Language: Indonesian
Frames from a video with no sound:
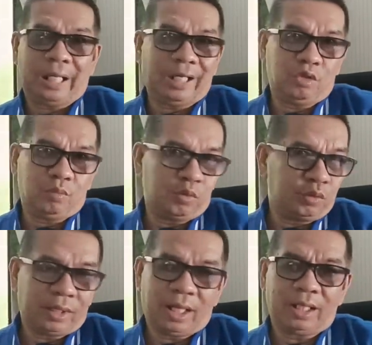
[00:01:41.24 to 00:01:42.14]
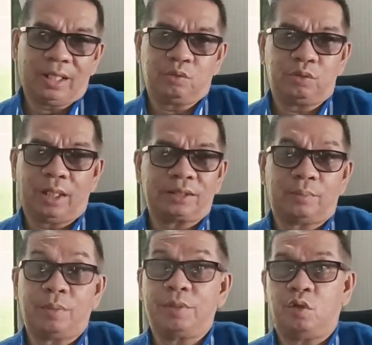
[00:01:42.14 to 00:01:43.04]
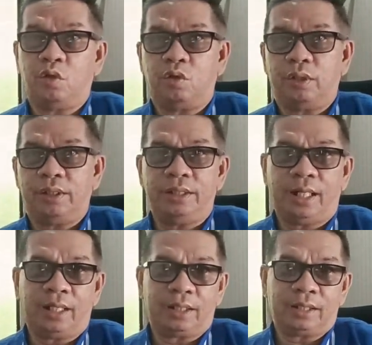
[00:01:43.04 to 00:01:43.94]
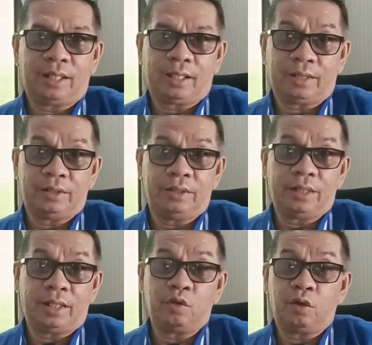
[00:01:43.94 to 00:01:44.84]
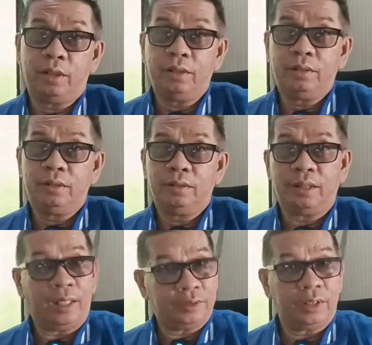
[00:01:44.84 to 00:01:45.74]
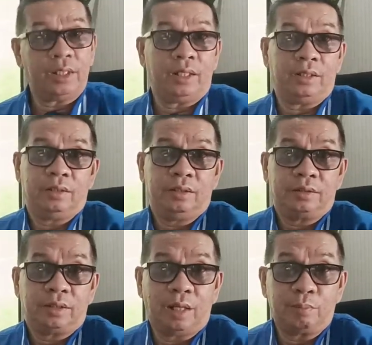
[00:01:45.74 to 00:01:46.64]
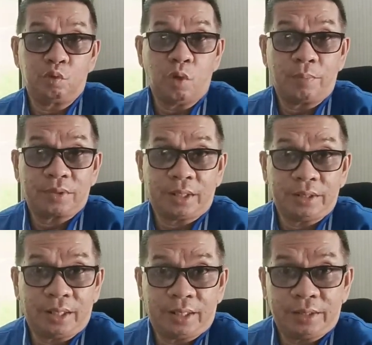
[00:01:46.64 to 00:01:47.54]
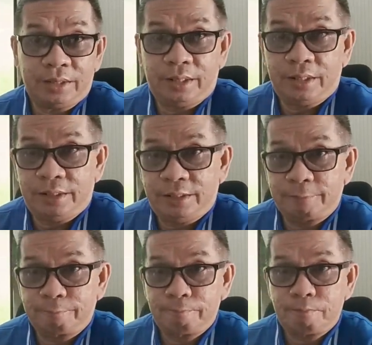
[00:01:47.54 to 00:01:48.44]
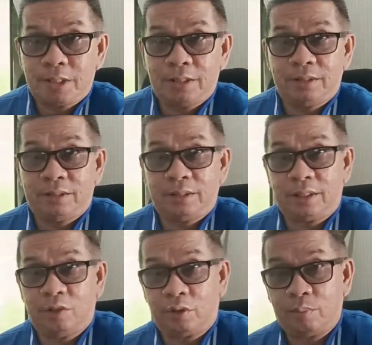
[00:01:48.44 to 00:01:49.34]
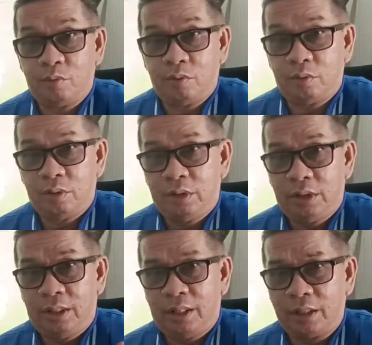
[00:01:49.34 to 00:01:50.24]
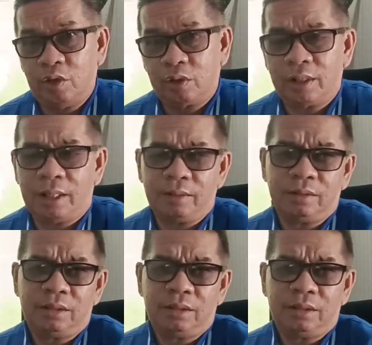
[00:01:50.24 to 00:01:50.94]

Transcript: Kalaupun kalah itu jangan sampai menyolok. Ini yang akan dihindari oleh STY dalam dua pertandingan nantinya di uh, Gelora Bung uh, Gelora